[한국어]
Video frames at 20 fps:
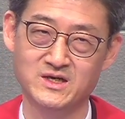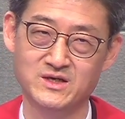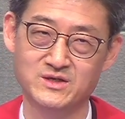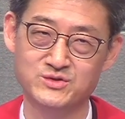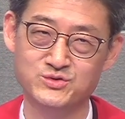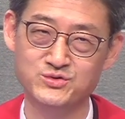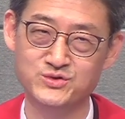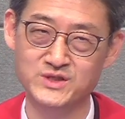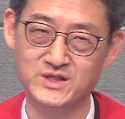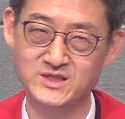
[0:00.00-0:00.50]

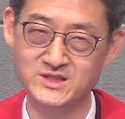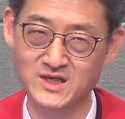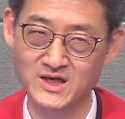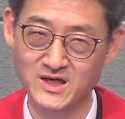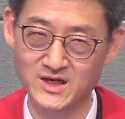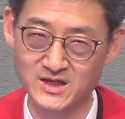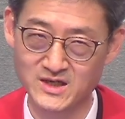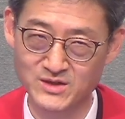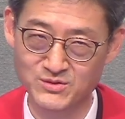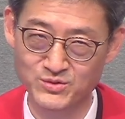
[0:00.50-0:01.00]

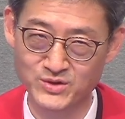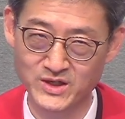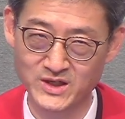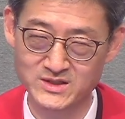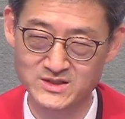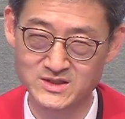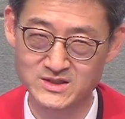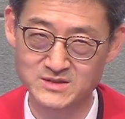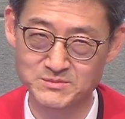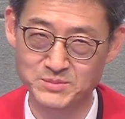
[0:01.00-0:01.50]
수제자라고
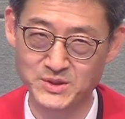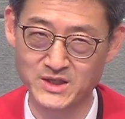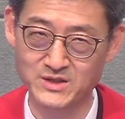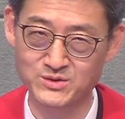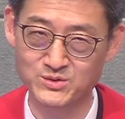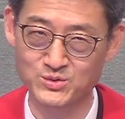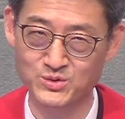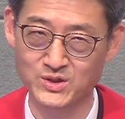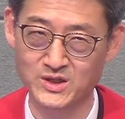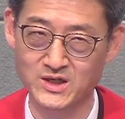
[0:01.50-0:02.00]
하는
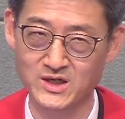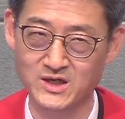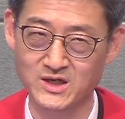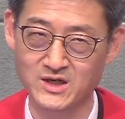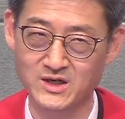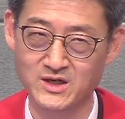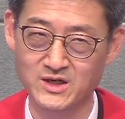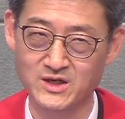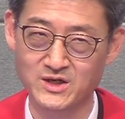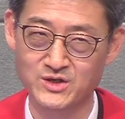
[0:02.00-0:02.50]
베드로가
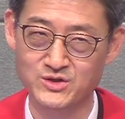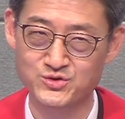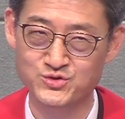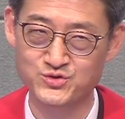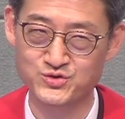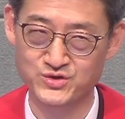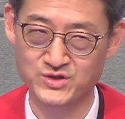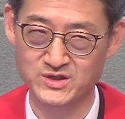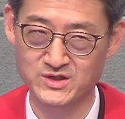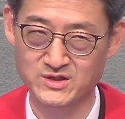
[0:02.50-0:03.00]

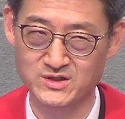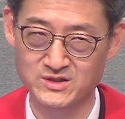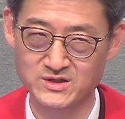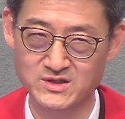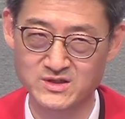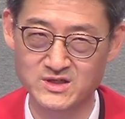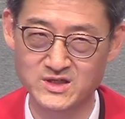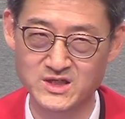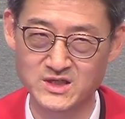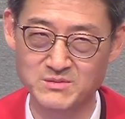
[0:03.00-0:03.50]
주여
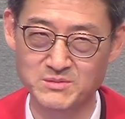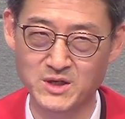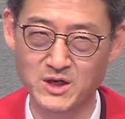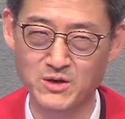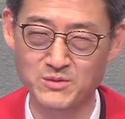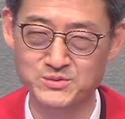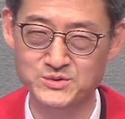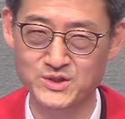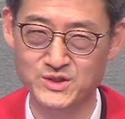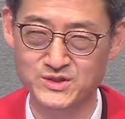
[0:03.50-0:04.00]

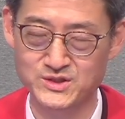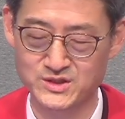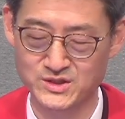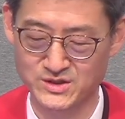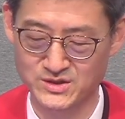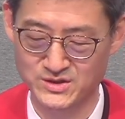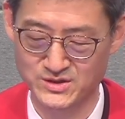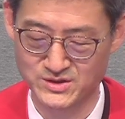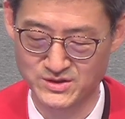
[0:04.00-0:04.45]
크리마옵소서